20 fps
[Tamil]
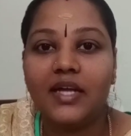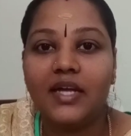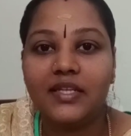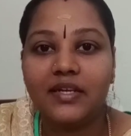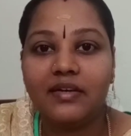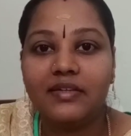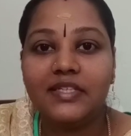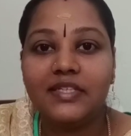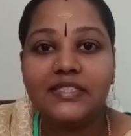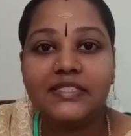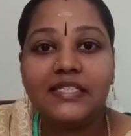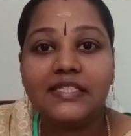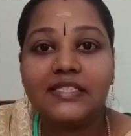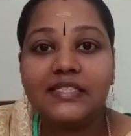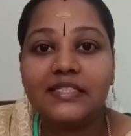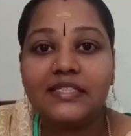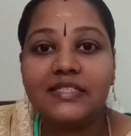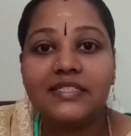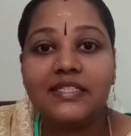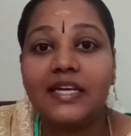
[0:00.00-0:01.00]
அதாவது
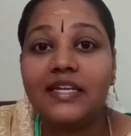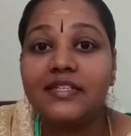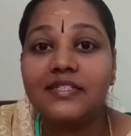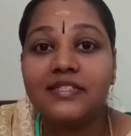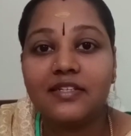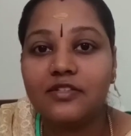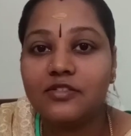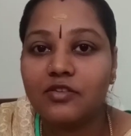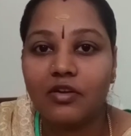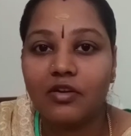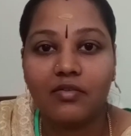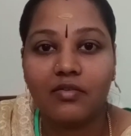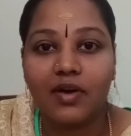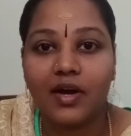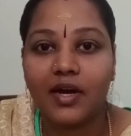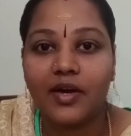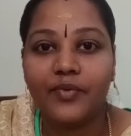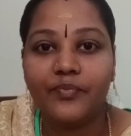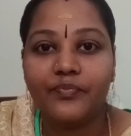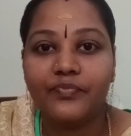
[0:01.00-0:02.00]
சிக்ஸ்த்து சென்ஸுன்னு
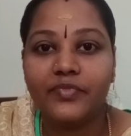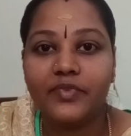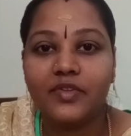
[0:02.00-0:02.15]
சொல்லுவாங்க